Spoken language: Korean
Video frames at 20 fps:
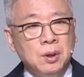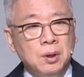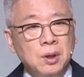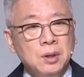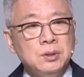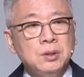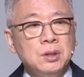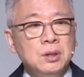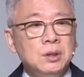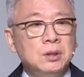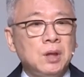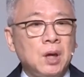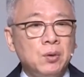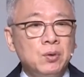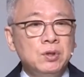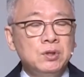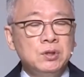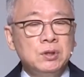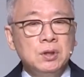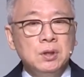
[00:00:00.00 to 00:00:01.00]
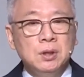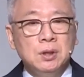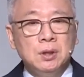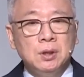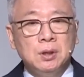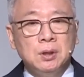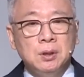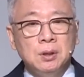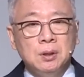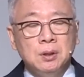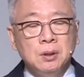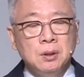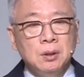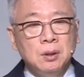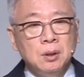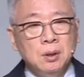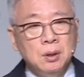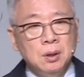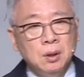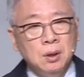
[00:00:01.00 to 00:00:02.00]
그래서 이 다윗이
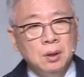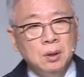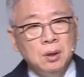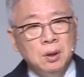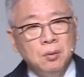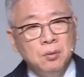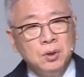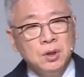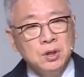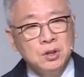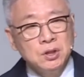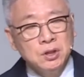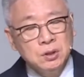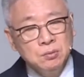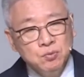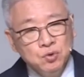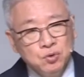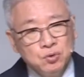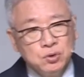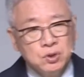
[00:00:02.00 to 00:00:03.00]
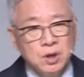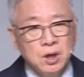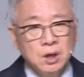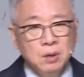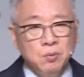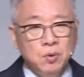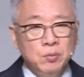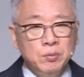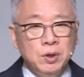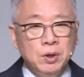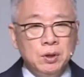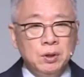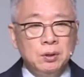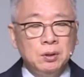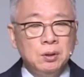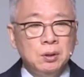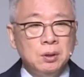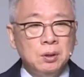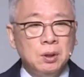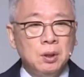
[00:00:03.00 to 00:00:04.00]
우리가 16장에
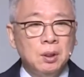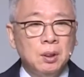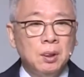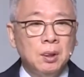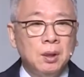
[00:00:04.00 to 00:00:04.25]
보면은